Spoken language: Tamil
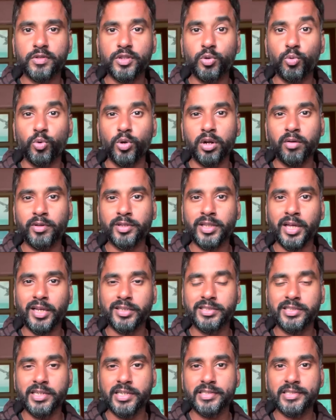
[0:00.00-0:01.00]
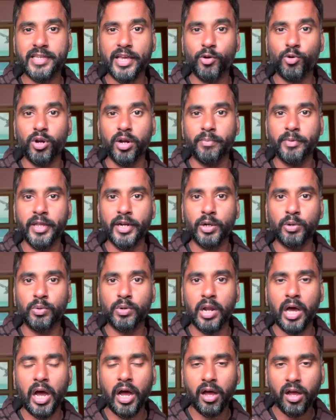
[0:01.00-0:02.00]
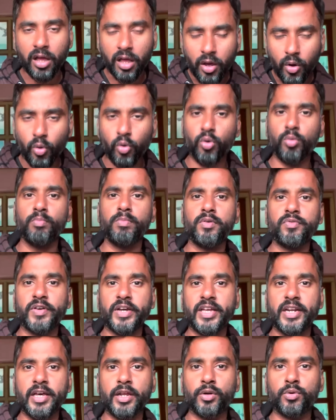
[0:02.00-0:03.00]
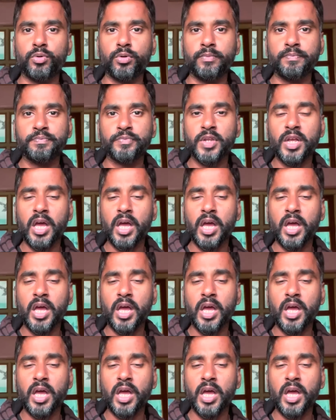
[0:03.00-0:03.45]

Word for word: வந்து உள்ள வந்தா குள்ள எப்படி இருக்கும்னா ரொம்ப ஃபயரா இருக்கும்